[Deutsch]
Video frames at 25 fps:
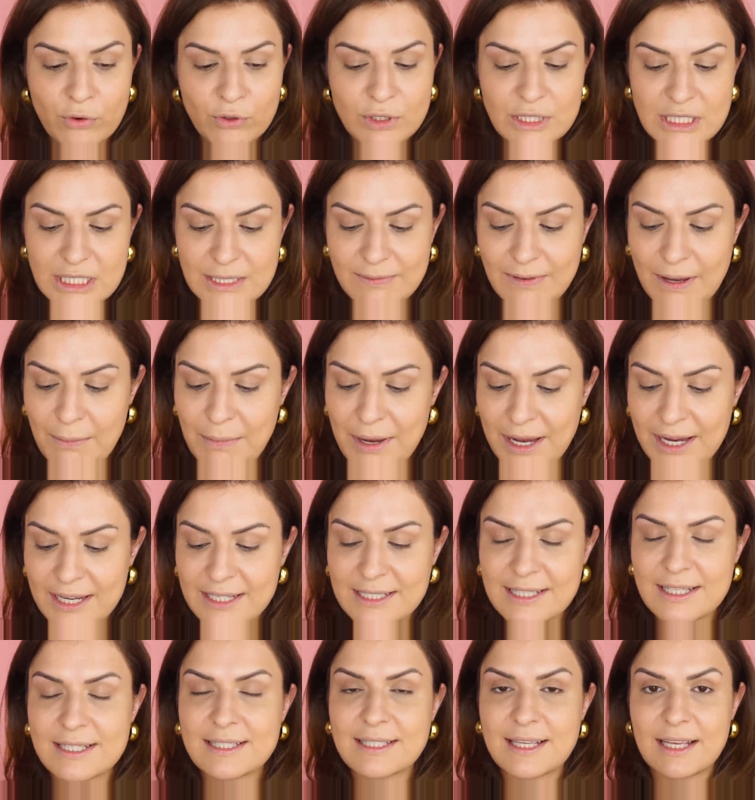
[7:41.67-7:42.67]
Und zwar mache
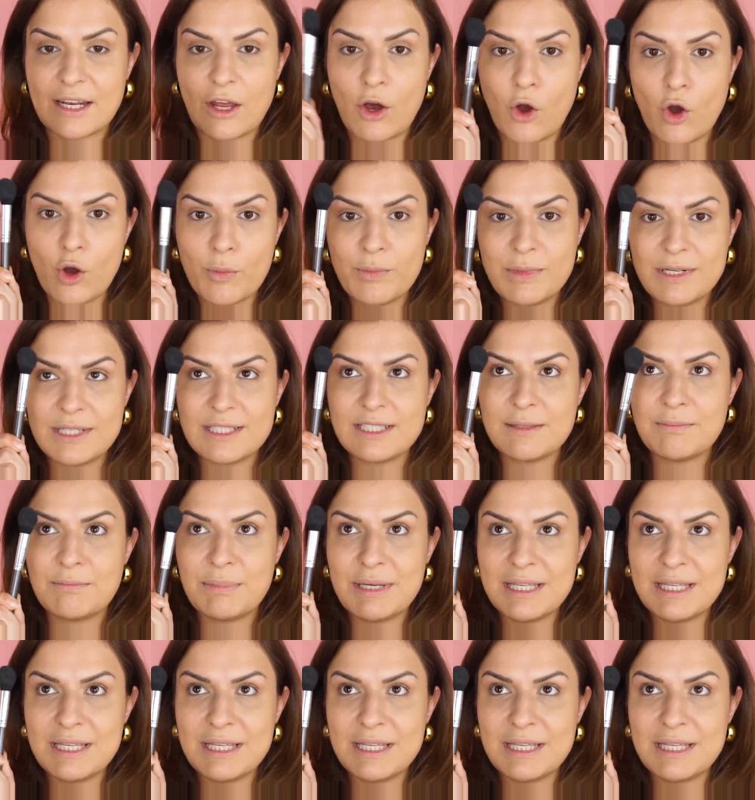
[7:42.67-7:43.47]
ich das dann auch mit diesem